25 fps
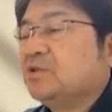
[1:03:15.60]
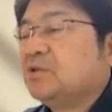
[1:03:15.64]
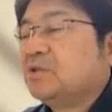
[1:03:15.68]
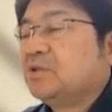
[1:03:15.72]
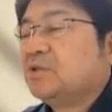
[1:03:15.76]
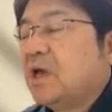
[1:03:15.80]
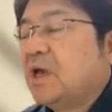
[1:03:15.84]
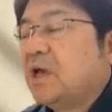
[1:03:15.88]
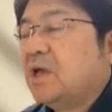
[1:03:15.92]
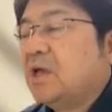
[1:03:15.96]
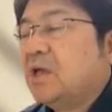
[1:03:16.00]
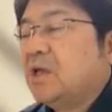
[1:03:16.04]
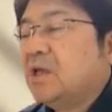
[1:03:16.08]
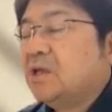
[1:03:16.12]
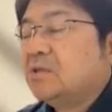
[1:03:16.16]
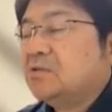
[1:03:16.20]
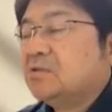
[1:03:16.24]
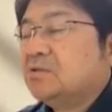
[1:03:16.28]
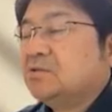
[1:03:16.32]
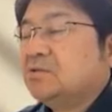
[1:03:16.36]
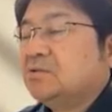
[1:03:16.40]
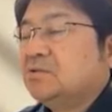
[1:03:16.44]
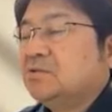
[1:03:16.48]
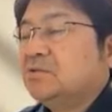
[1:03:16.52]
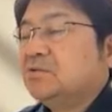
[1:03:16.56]
ういった
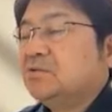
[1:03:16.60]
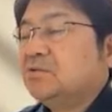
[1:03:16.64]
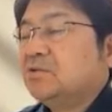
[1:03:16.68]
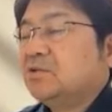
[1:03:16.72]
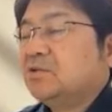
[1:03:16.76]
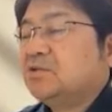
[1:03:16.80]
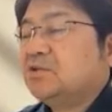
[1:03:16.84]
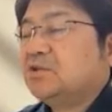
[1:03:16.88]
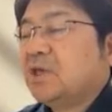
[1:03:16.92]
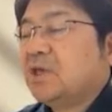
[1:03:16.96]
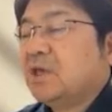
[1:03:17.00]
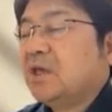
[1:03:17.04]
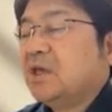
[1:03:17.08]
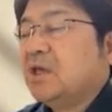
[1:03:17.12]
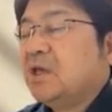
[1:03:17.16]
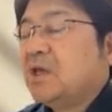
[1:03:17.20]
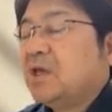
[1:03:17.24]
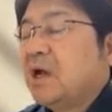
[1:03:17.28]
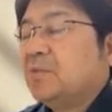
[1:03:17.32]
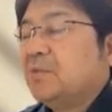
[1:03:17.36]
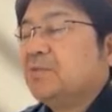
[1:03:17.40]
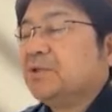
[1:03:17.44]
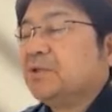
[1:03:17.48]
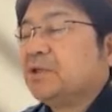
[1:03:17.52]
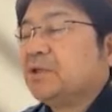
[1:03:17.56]
工夫をし
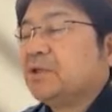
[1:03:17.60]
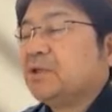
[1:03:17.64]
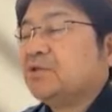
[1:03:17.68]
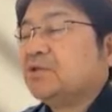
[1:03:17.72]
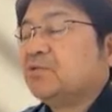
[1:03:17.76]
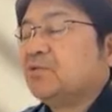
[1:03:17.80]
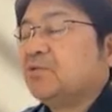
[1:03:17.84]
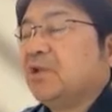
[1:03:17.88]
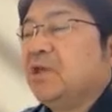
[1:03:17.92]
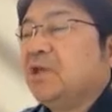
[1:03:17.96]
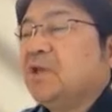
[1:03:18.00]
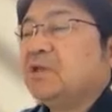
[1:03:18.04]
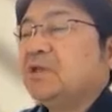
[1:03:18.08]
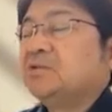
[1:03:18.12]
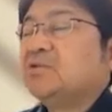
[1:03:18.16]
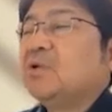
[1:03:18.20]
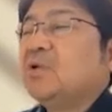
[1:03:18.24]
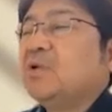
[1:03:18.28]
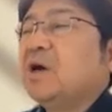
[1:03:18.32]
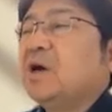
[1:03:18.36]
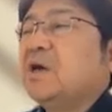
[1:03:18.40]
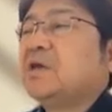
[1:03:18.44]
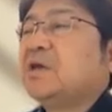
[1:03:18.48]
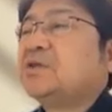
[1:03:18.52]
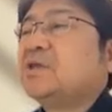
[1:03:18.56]
てアプリケーションの並
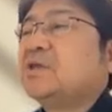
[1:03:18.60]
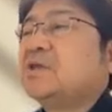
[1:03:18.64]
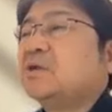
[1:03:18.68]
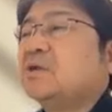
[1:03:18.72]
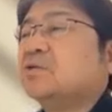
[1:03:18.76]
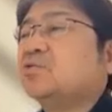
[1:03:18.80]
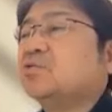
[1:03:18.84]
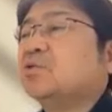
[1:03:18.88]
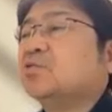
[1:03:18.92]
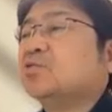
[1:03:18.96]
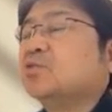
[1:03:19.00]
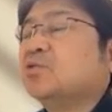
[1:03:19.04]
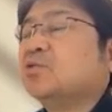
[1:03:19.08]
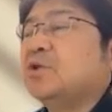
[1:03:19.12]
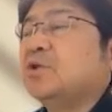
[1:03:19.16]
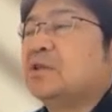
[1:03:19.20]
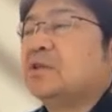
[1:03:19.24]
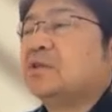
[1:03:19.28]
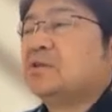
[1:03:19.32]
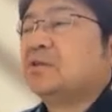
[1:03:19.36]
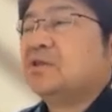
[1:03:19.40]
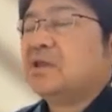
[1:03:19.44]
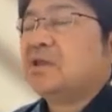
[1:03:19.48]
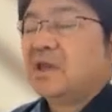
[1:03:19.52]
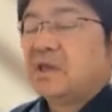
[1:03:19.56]
列度を上げてやるというこ
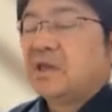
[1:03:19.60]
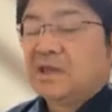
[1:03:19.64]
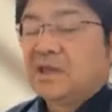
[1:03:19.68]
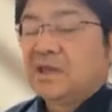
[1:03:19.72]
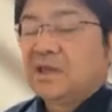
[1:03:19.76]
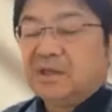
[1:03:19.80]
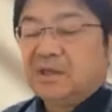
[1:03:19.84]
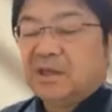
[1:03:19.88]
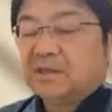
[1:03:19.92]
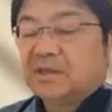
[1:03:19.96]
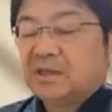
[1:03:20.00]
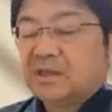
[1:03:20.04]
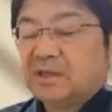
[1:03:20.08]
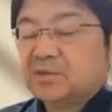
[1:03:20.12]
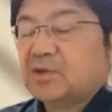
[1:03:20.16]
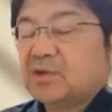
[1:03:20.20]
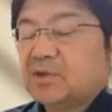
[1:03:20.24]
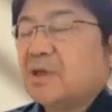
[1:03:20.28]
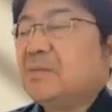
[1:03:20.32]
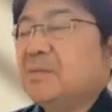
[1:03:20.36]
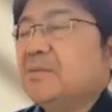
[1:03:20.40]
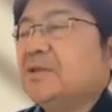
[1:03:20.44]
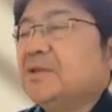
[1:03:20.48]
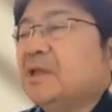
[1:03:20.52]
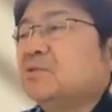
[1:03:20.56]
とをやんな
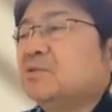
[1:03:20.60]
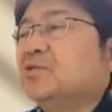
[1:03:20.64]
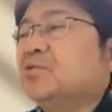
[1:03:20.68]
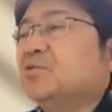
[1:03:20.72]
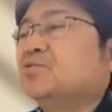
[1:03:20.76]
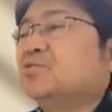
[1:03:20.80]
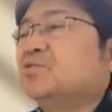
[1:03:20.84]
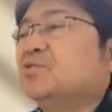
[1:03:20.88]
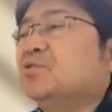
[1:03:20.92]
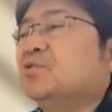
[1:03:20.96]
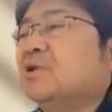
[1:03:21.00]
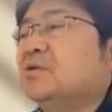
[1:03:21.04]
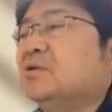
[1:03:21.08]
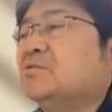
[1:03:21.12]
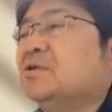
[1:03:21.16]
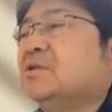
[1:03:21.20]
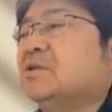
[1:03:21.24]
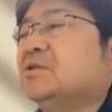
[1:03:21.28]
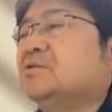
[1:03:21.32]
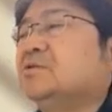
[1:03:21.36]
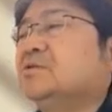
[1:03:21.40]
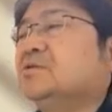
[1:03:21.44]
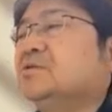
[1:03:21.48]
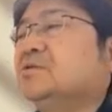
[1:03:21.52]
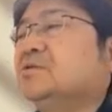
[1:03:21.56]
いとダメだということになるわ